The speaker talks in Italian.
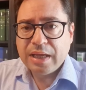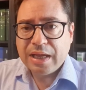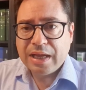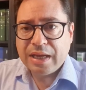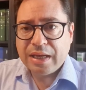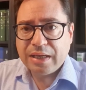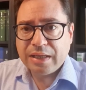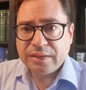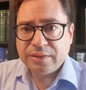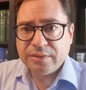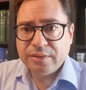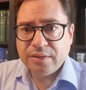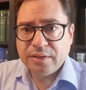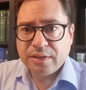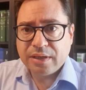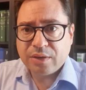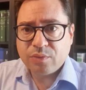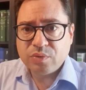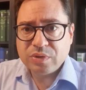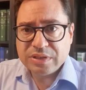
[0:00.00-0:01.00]
ad
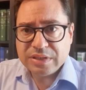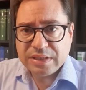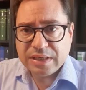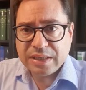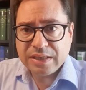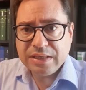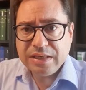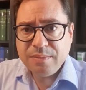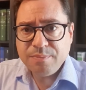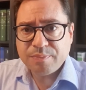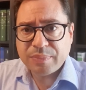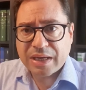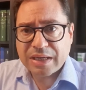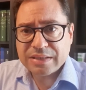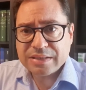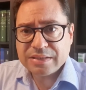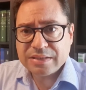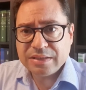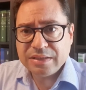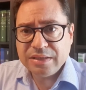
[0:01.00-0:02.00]
acquisire il Green
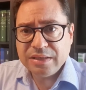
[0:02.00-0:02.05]
Pass,